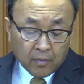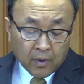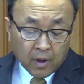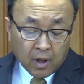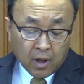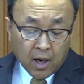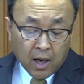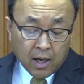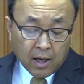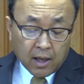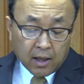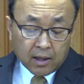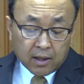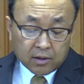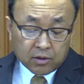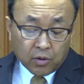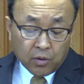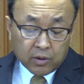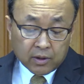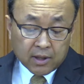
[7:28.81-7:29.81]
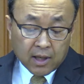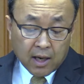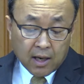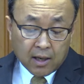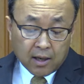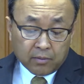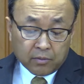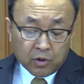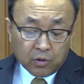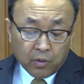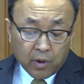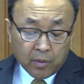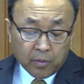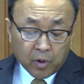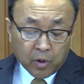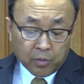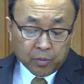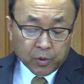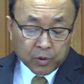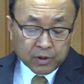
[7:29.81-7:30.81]
이는 하나님께서 사람을
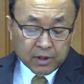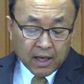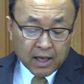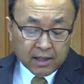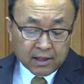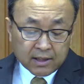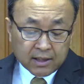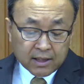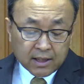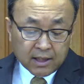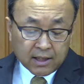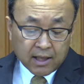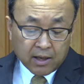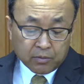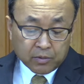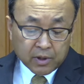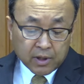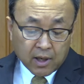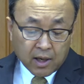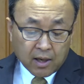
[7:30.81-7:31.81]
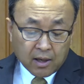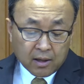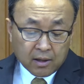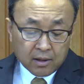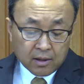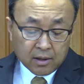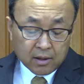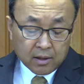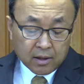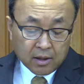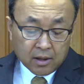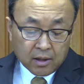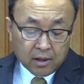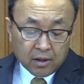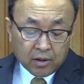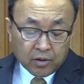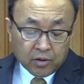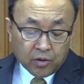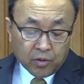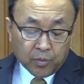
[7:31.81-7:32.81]
외모로 보지 않으시기 때문이라.
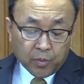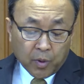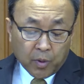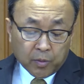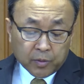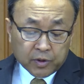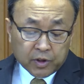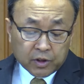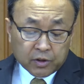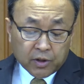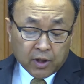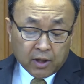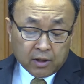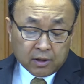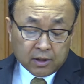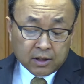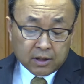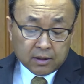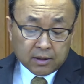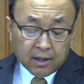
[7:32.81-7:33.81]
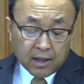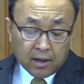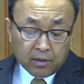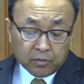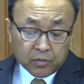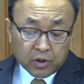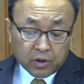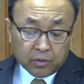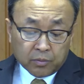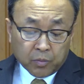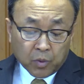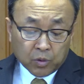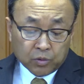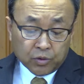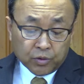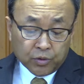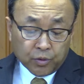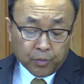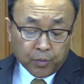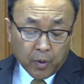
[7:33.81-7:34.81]
율법 없이 죄를 지은 사람들은 모두
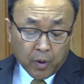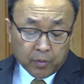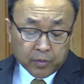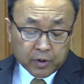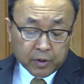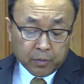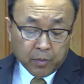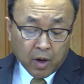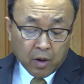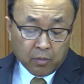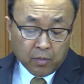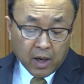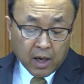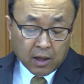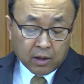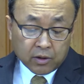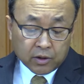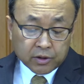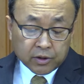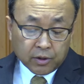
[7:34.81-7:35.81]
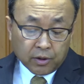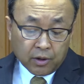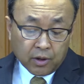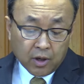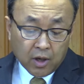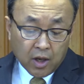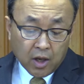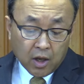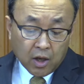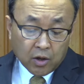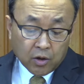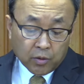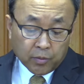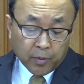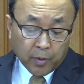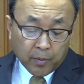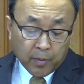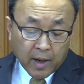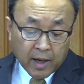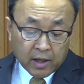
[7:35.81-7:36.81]
율법 없이 멸망할 것이요
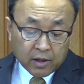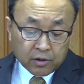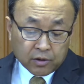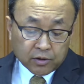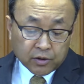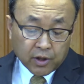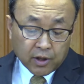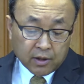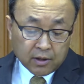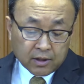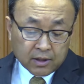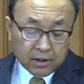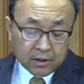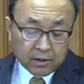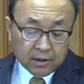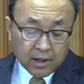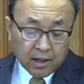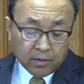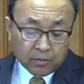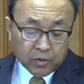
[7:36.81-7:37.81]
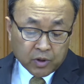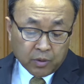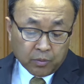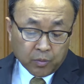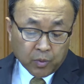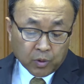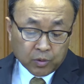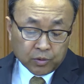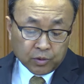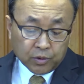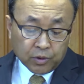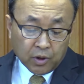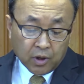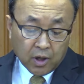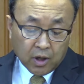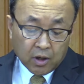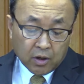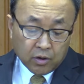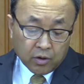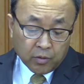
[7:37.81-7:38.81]
율법 안에서 죄를 지은 사람들은 모두
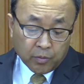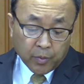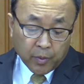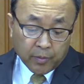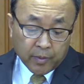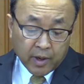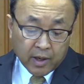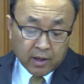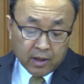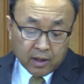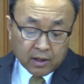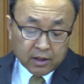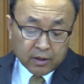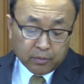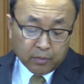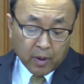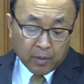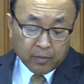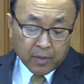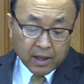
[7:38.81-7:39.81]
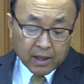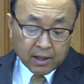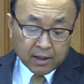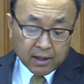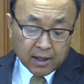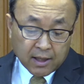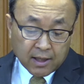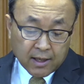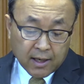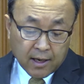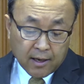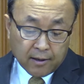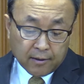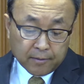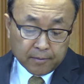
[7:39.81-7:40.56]
율법에 의해 심판받게 되리라.